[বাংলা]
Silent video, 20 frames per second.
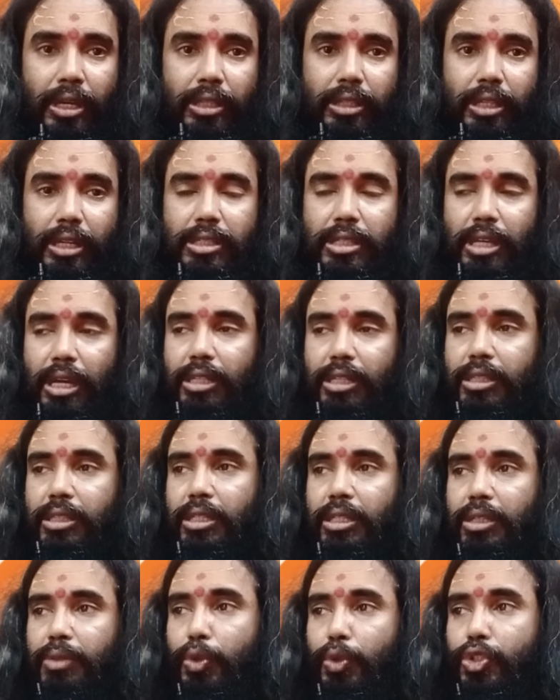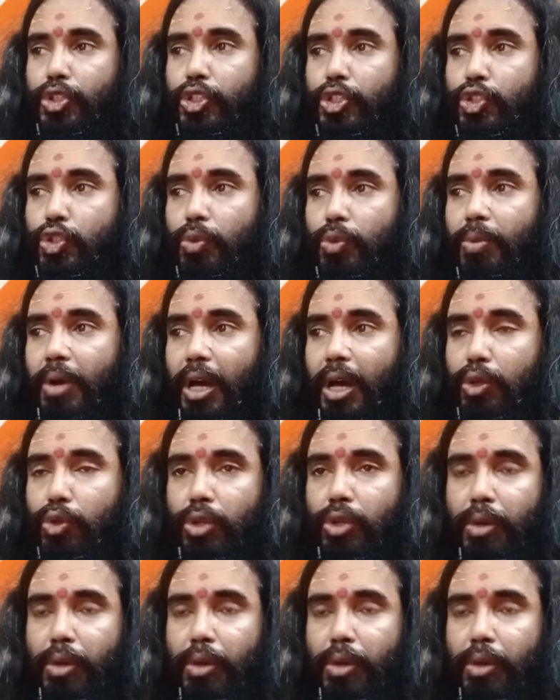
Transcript: তার চারিত্রিক বৈশিষ্ট্য ভালো